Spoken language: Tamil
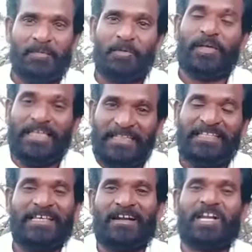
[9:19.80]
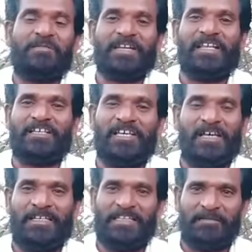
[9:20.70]
இப்போ இந்திய ராணுவ வீரர்களுக்கு
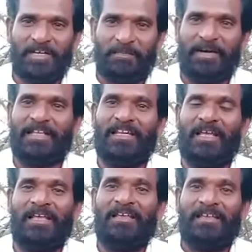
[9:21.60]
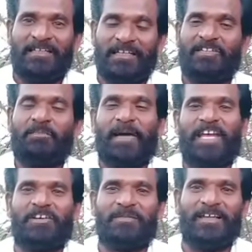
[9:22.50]
இந்த மாதிரி பணியில இருந்து
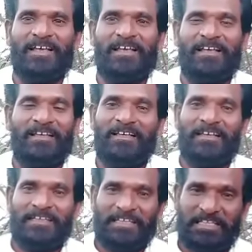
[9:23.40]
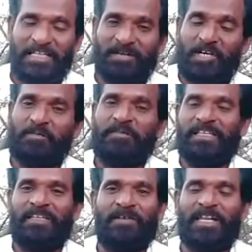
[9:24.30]
பயக்கம் இல்லை எந்த வருடமும்
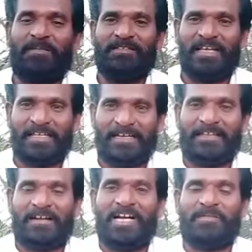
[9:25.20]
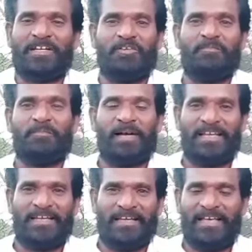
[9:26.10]
இந்த மாதிரி பார்த்தீங்கன்னா இரண்டு ராணுவ வீரர்களும்
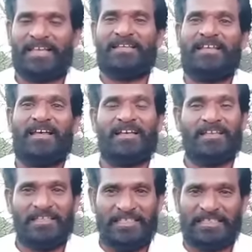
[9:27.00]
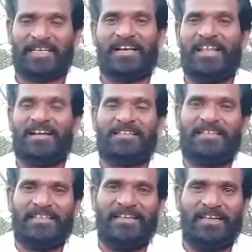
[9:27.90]
பணியில நேருக்கு நேராக இந்த
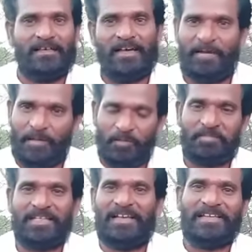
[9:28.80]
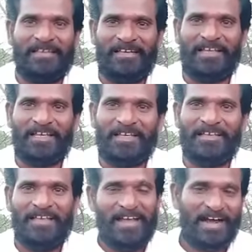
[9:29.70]
காலகட்டத்தில் இல்லை ஆமா உண்மைதான் இல்லை
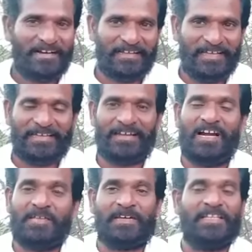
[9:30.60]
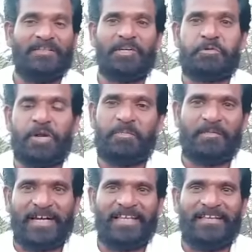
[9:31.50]
ஆனா எங்க ராணுவ வீரர்கள் இந்த மாதிரி
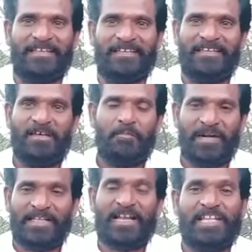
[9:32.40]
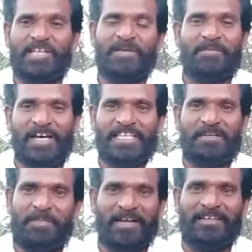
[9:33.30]
குழப்பம் அடையலையே பணியால் அதிகமாக
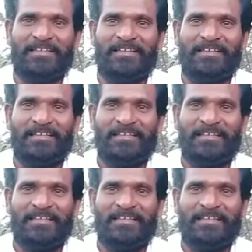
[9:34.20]
பாதிக்கப்படலையே